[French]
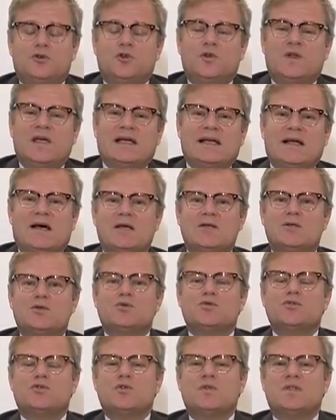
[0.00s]
de
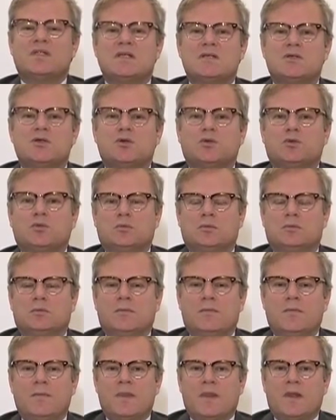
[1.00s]
déclaration de succession
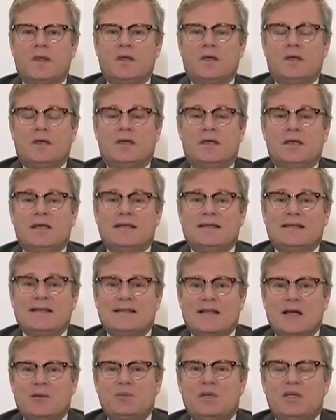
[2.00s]
qui est
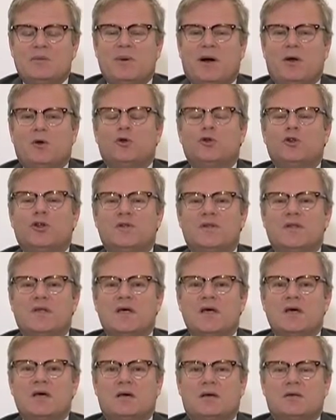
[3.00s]
établi par le
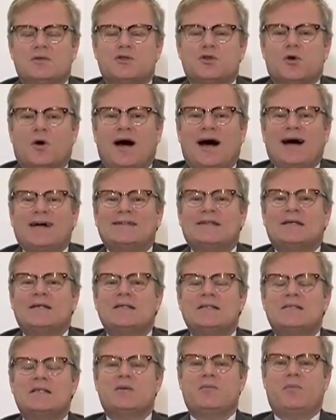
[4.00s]
notaire sera
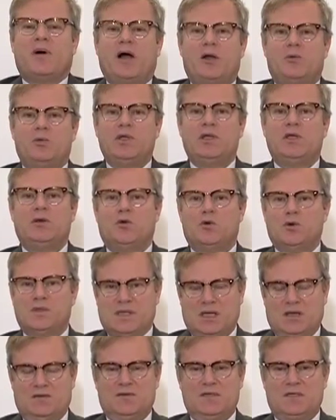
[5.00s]
adressé par lui aux
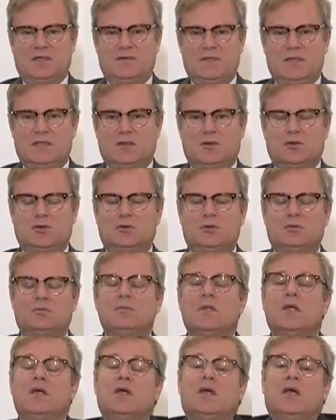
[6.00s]
services fiscaux
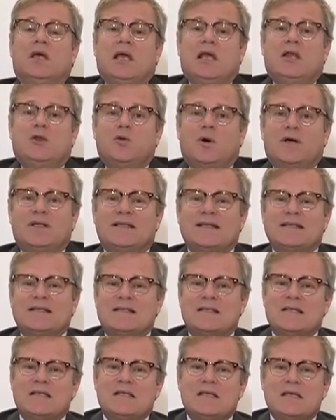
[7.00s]
il doit
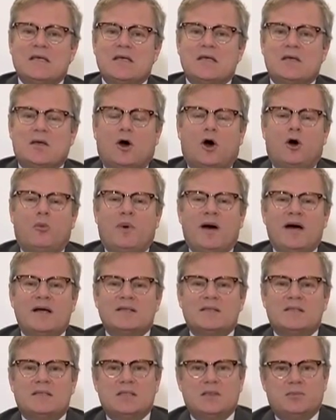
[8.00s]
être signé en
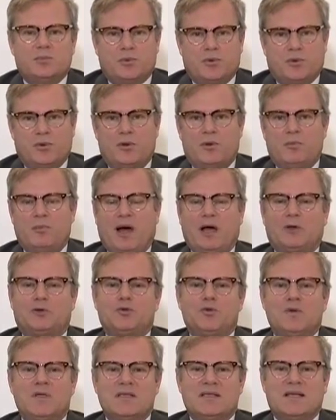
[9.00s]
principe par
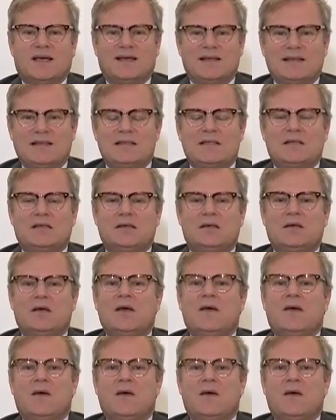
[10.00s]
tous les héritiers,